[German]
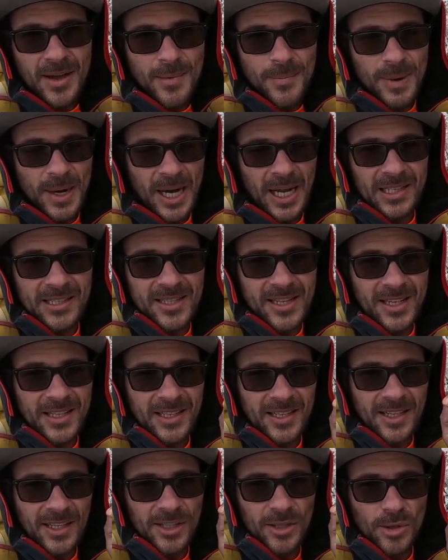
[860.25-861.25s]
Plant euch
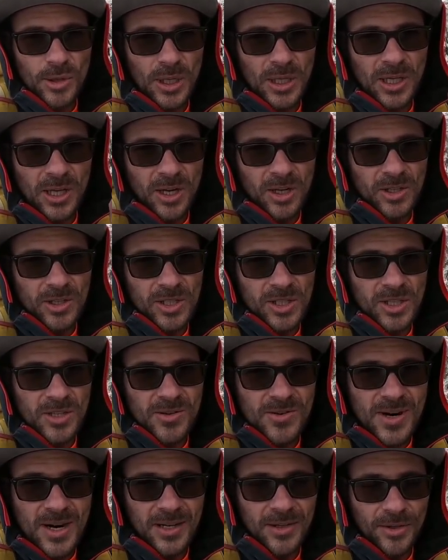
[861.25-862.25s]
eine Touren ganz
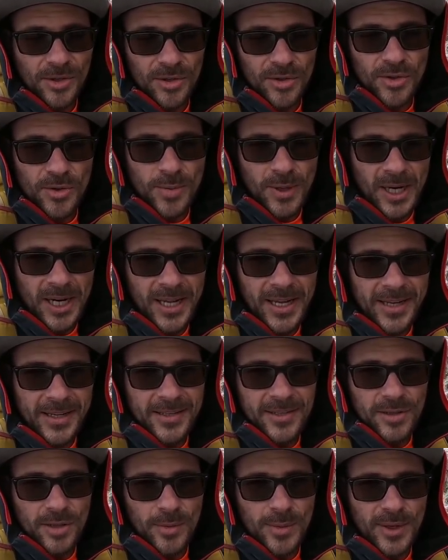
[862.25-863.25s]
gut und
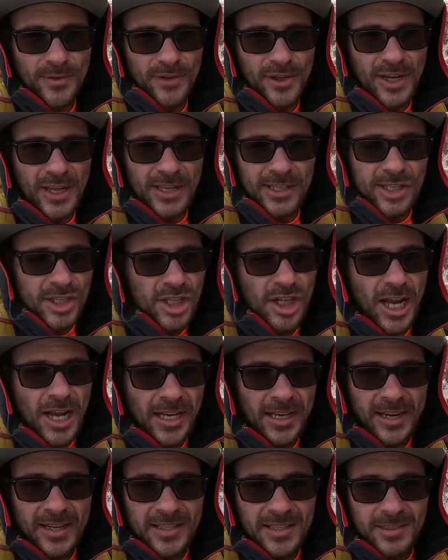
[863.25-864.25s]
überlegt, ob ihr vielleicht
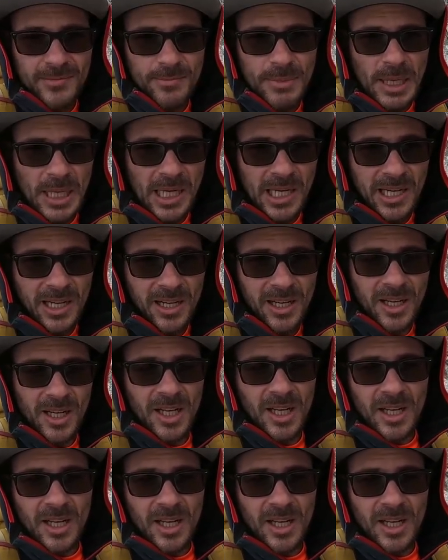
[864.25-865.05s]
Steigeisen, Pickel,